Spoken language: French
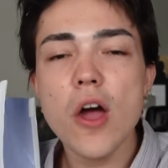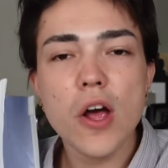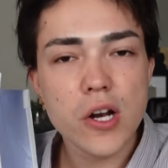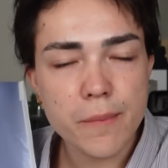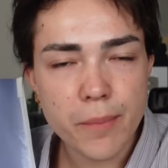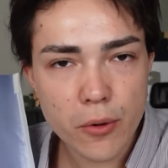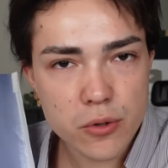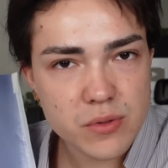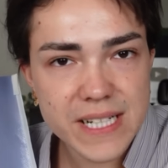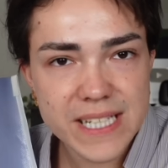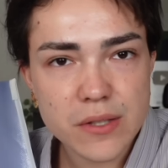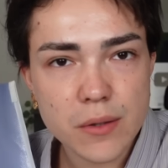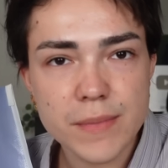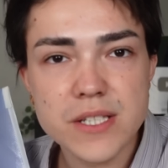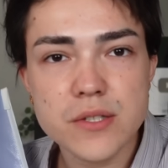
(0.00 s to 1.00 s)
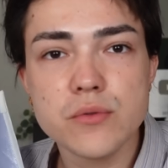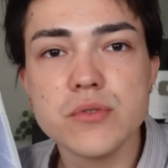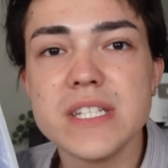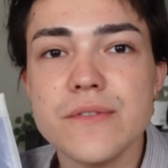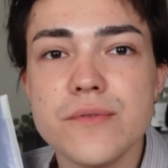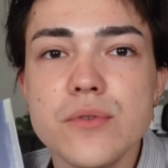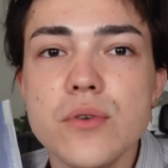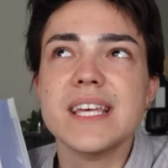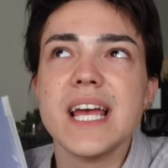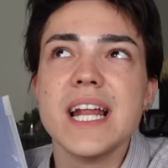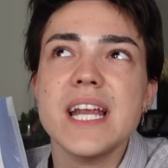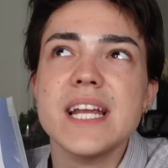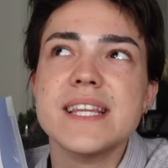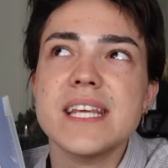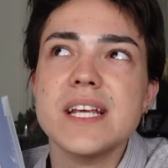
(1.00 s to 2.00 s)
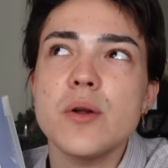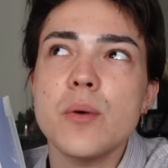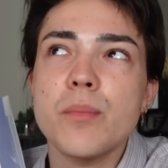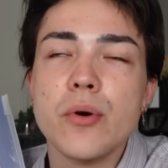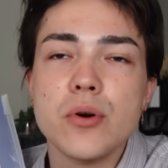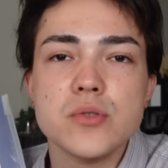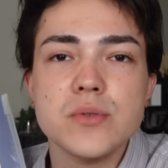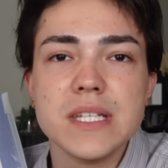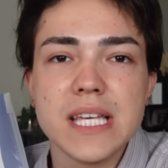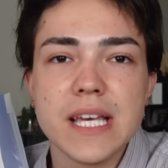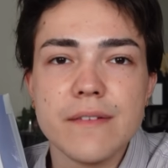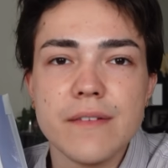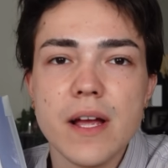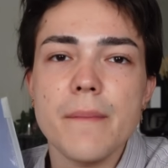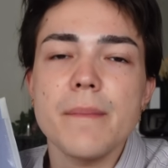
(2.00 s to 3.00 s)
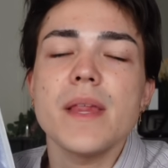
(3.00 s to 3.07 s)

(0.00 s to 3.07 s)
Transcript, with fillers: Le produit est tombé, du coup, j'ai vu quel était le produit qui avait.